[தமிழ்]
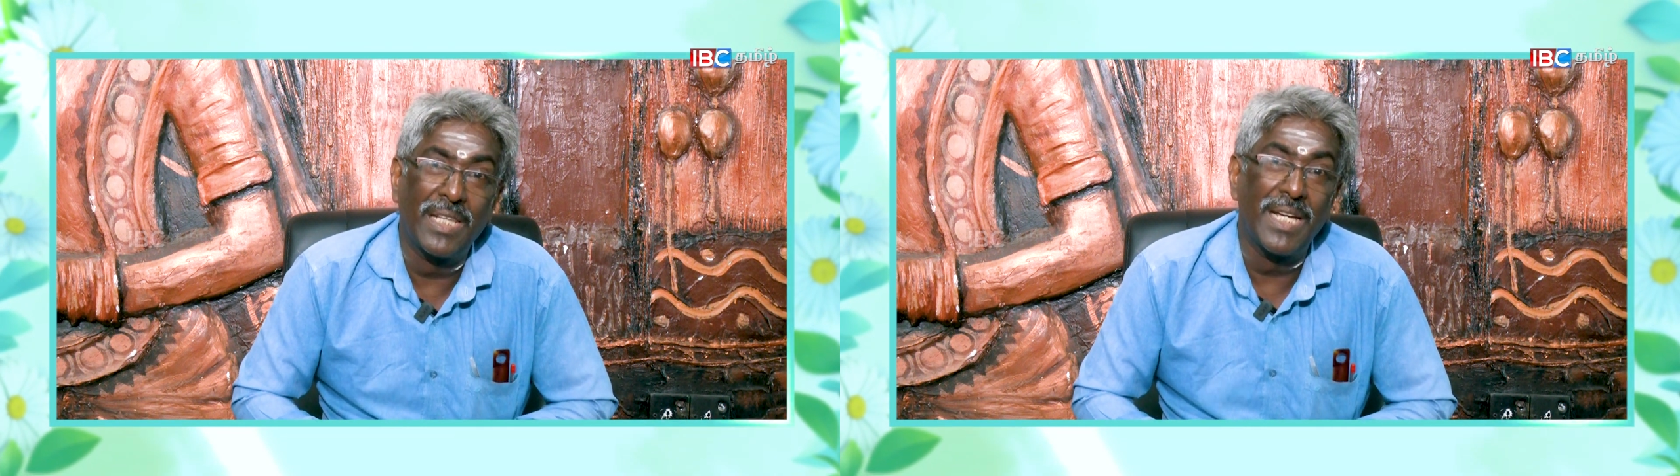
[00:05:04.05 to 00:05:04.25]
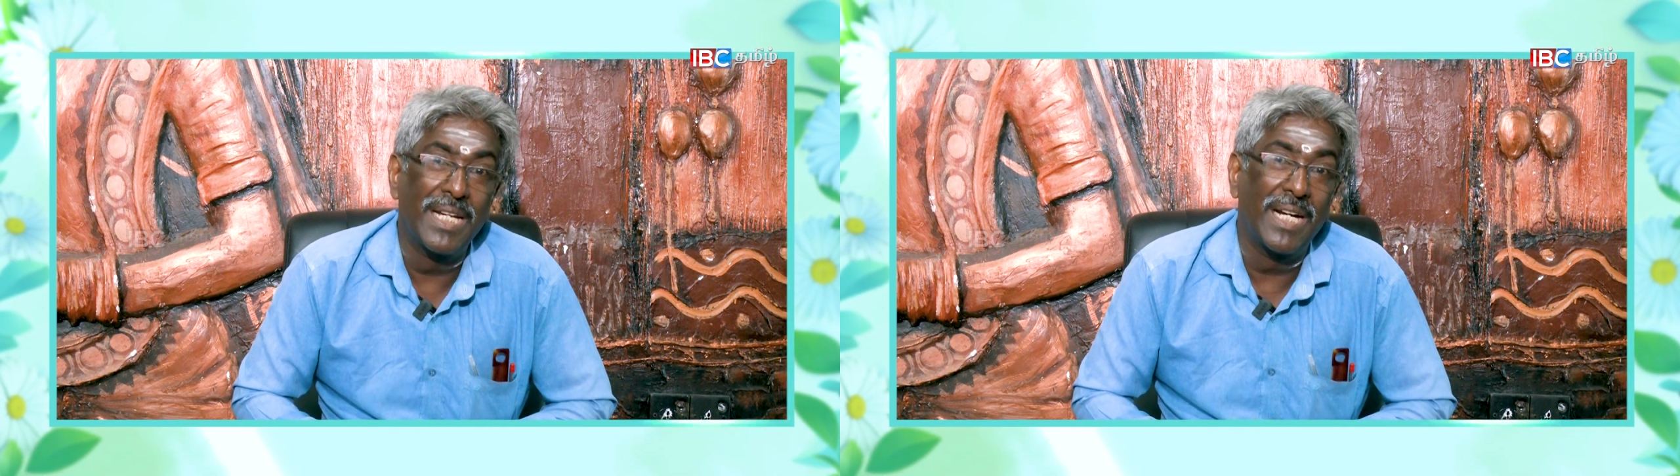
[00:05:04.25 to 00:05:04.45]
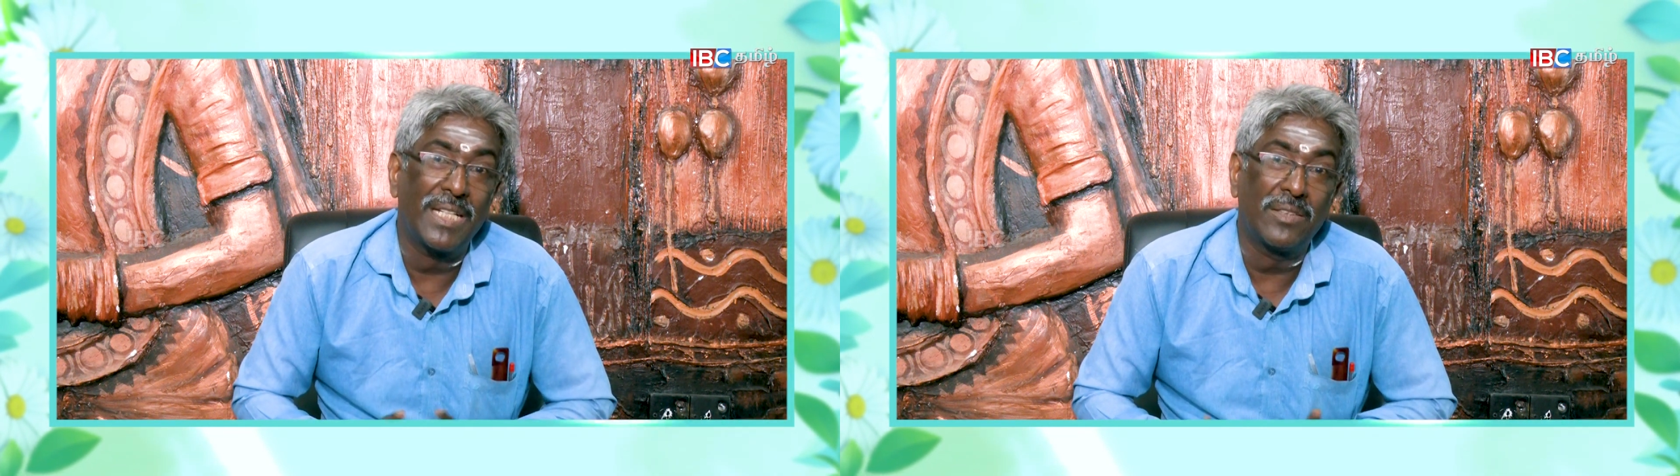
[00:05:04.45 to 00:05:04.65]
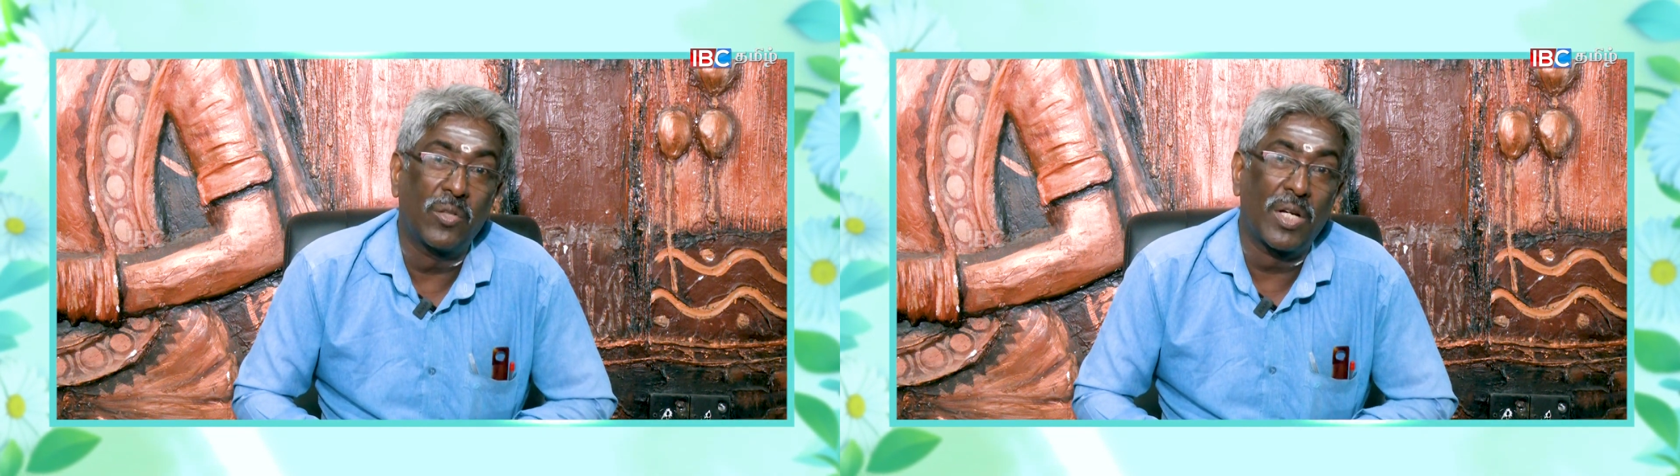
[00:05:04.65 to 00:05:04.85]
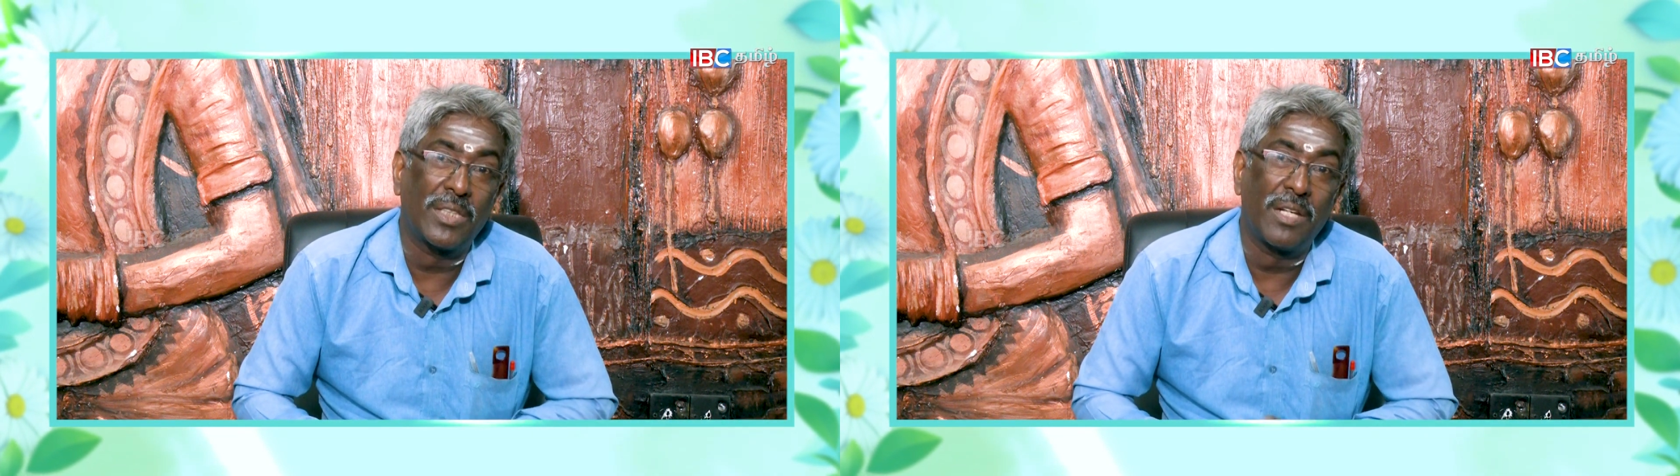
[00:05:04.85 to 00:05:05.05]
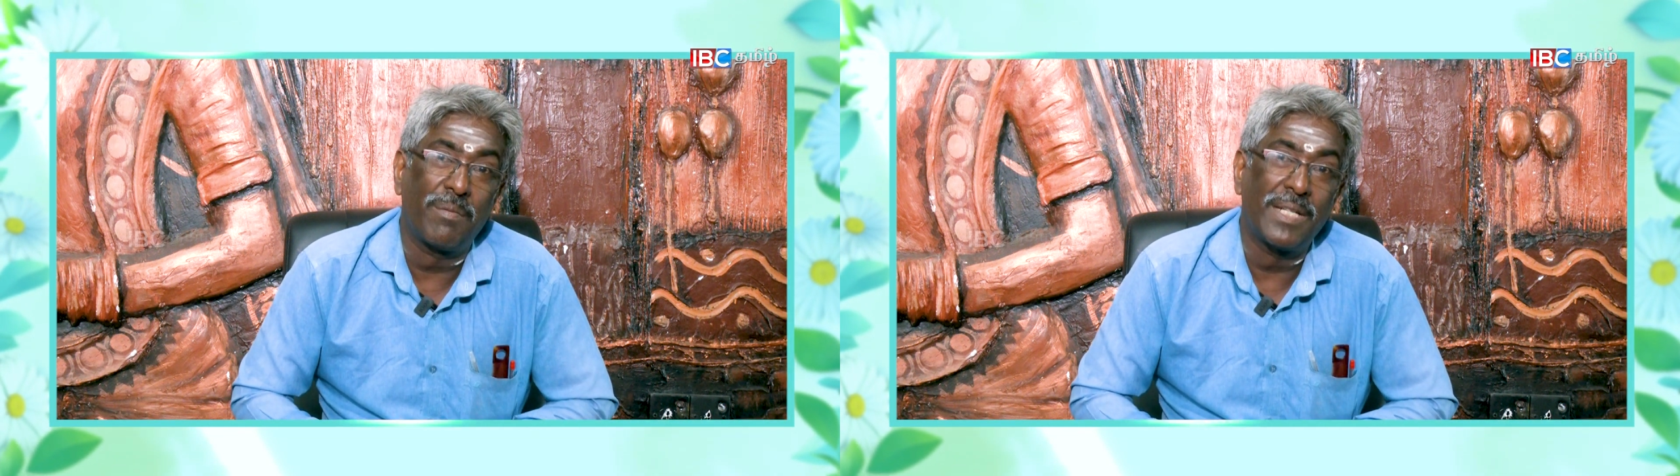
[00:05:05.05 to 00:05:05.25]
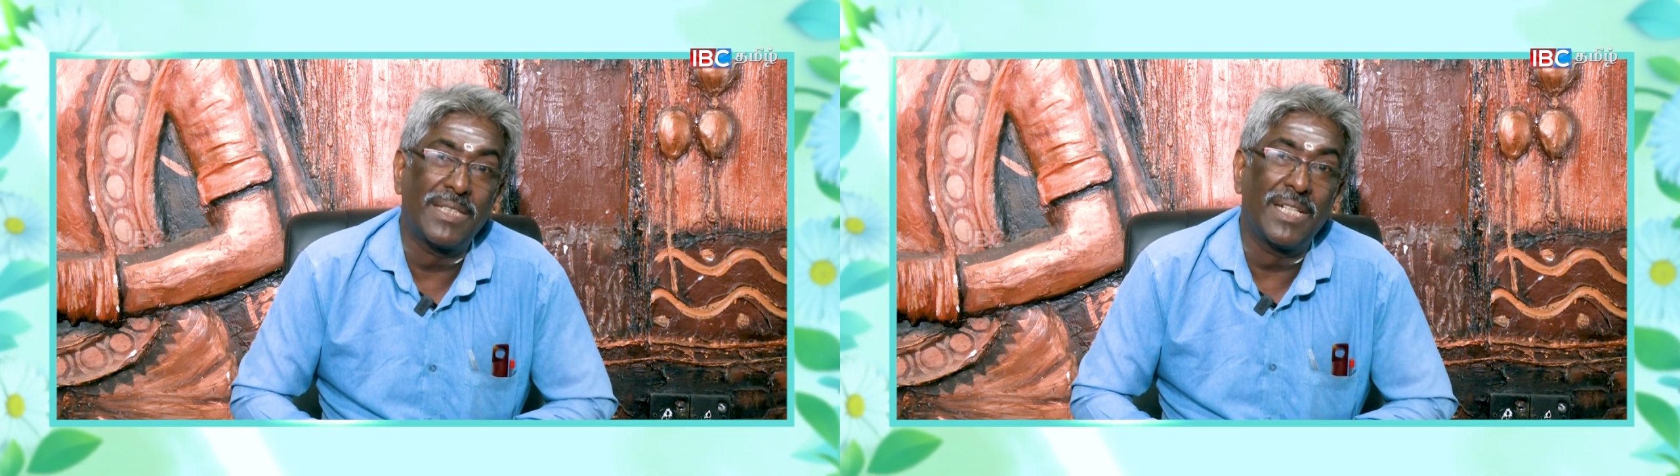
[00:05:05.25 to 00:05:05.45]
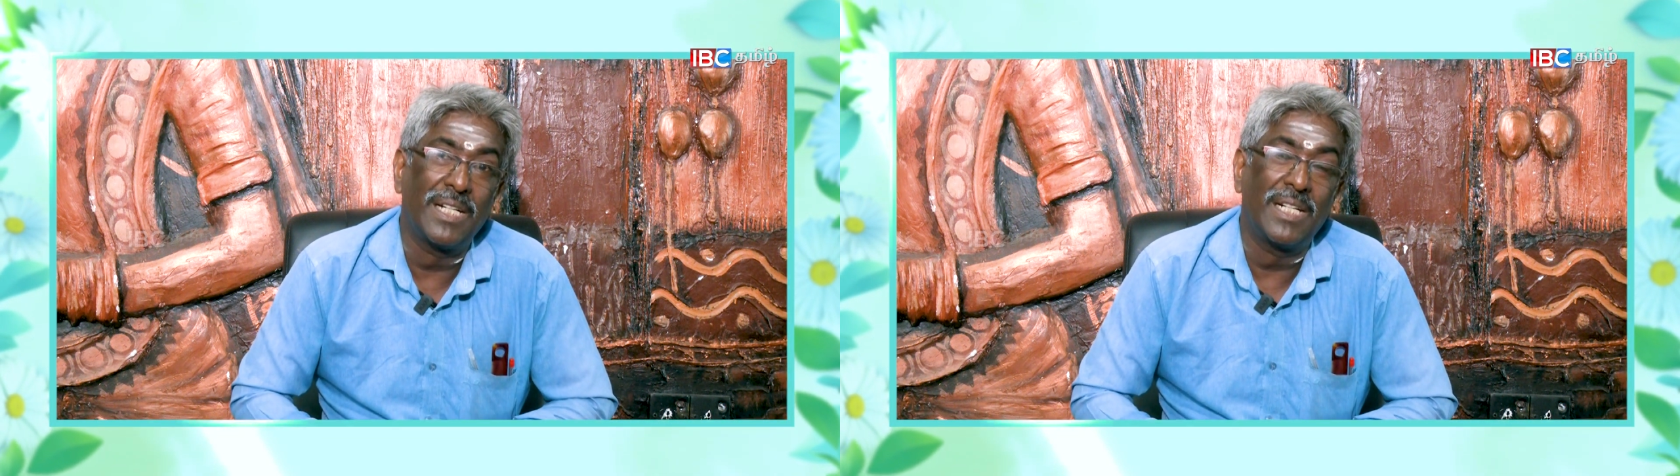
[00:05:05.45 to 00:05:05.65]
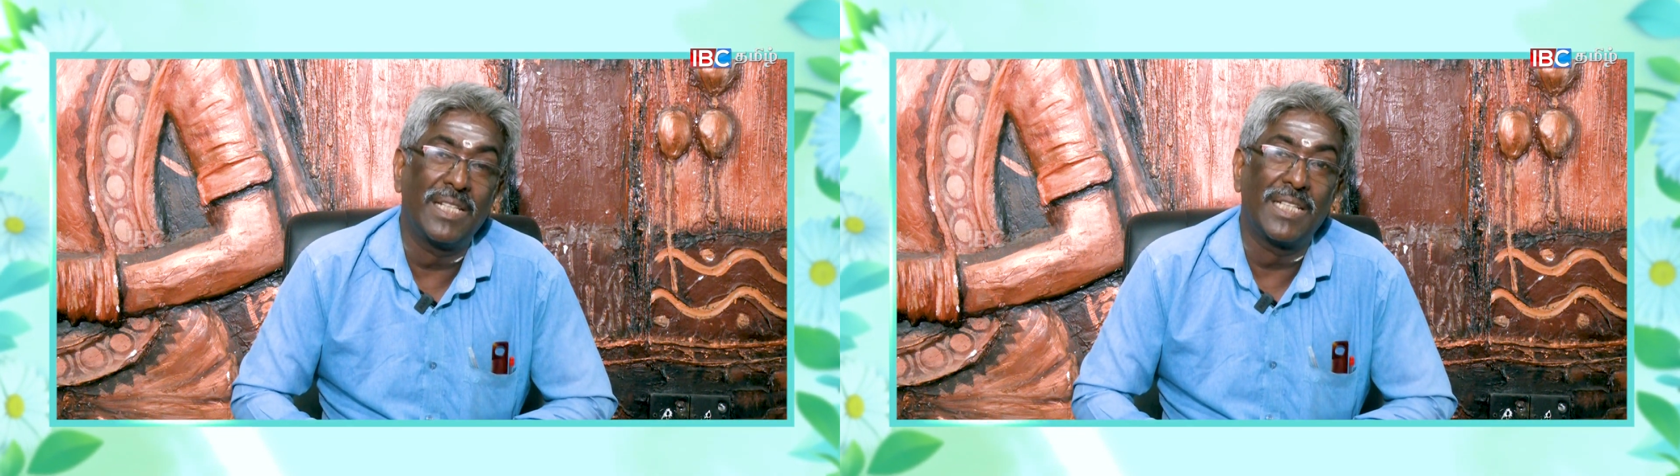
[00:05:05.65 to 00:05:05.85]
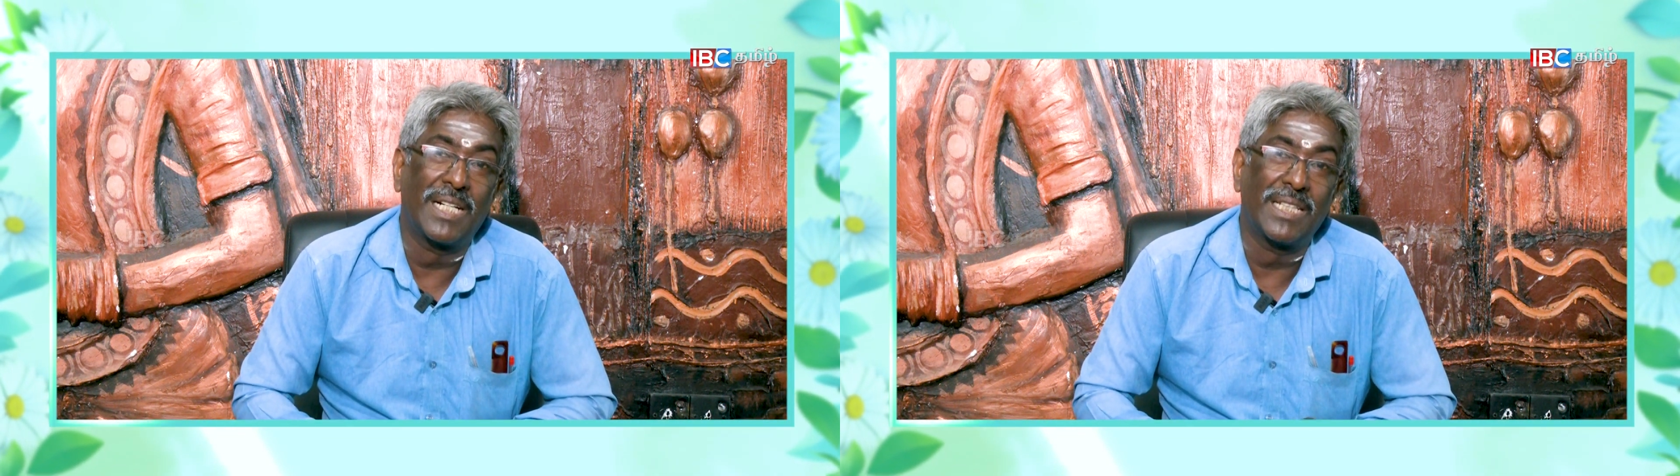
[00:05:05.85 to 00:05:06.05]
இதுதான் நாங்கள் அந்த தொடக்கத்தில் பார்த்து
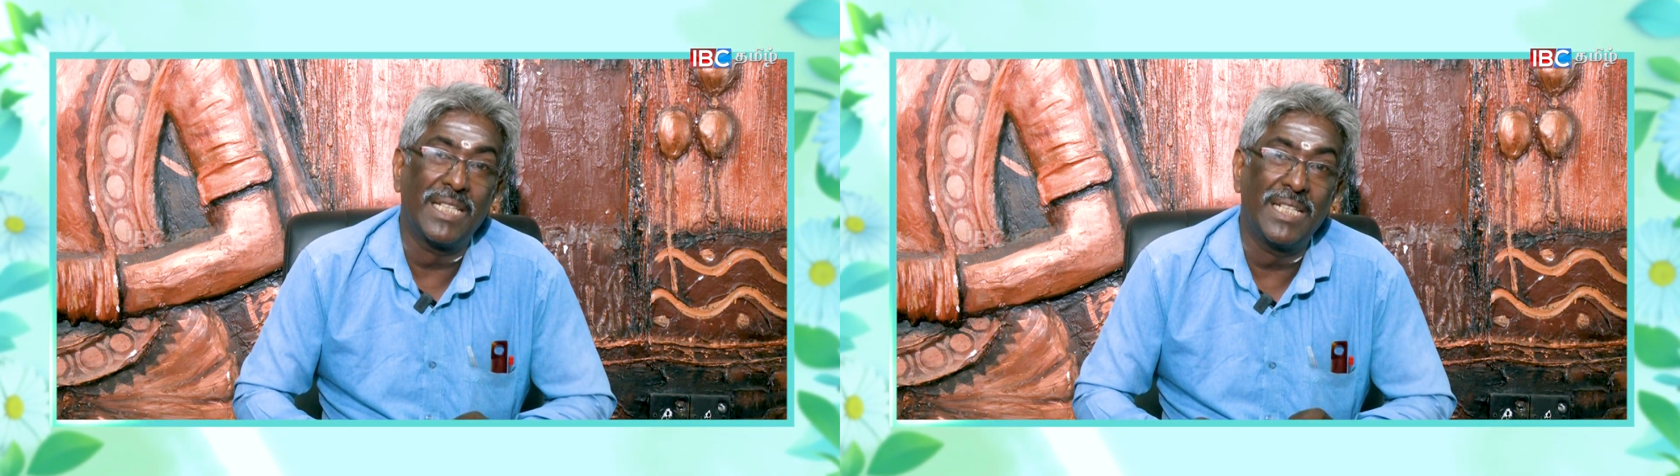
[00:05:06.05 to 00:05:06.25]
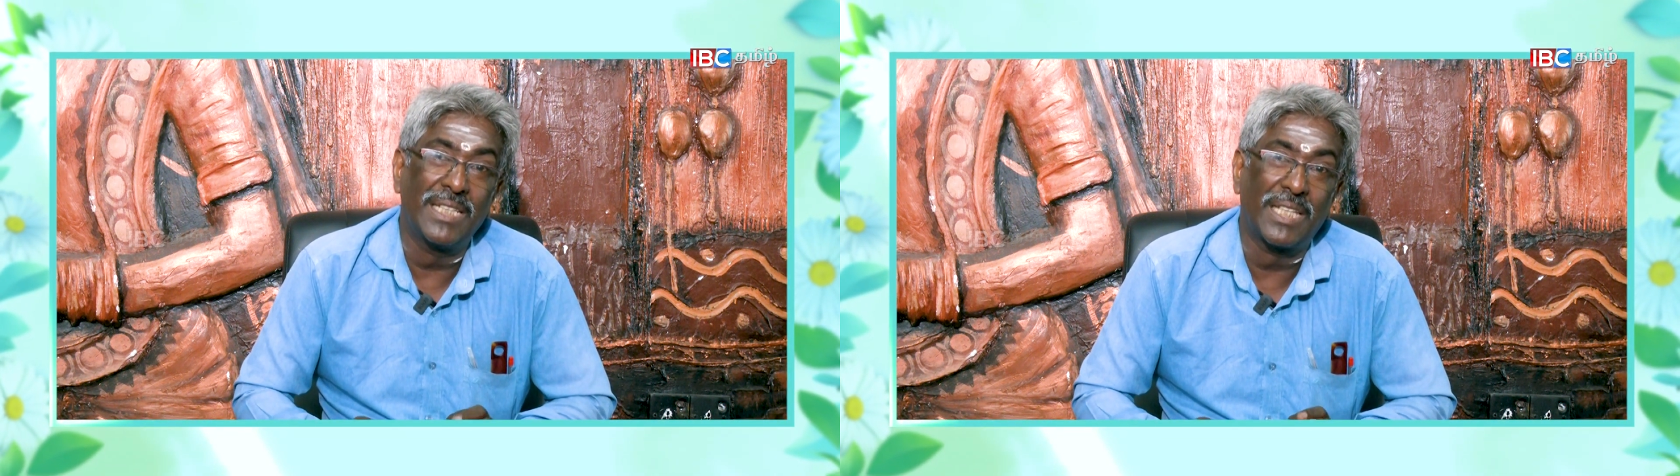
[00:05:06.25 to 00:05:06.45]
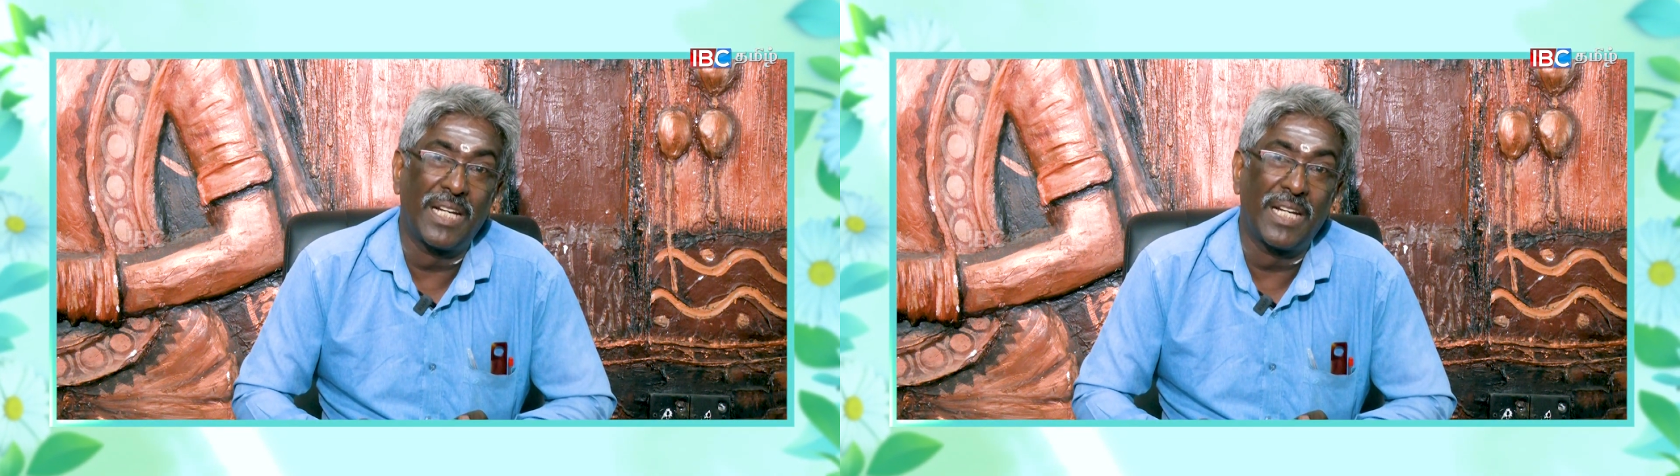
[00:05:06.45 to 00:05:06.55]
நாங்கள் அந்த கதையின்